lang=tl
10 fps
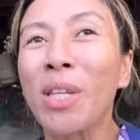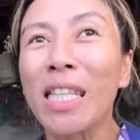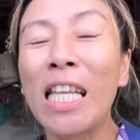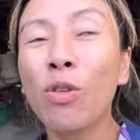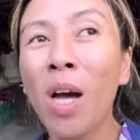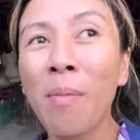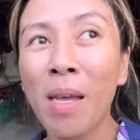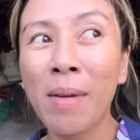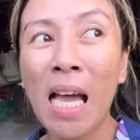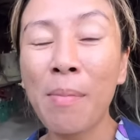dito kami,
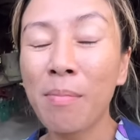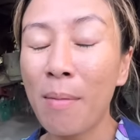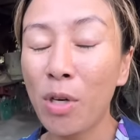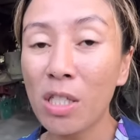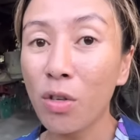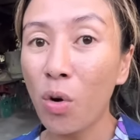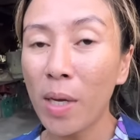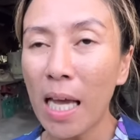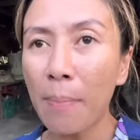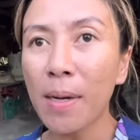maraming memories
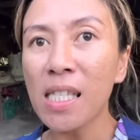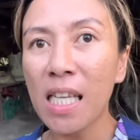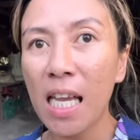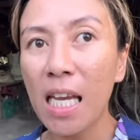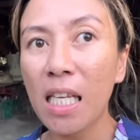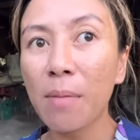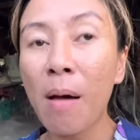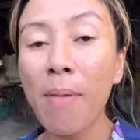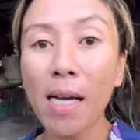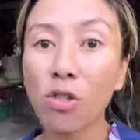growing up kasi
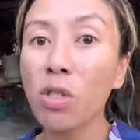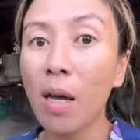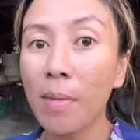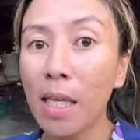nagbabakasyon kami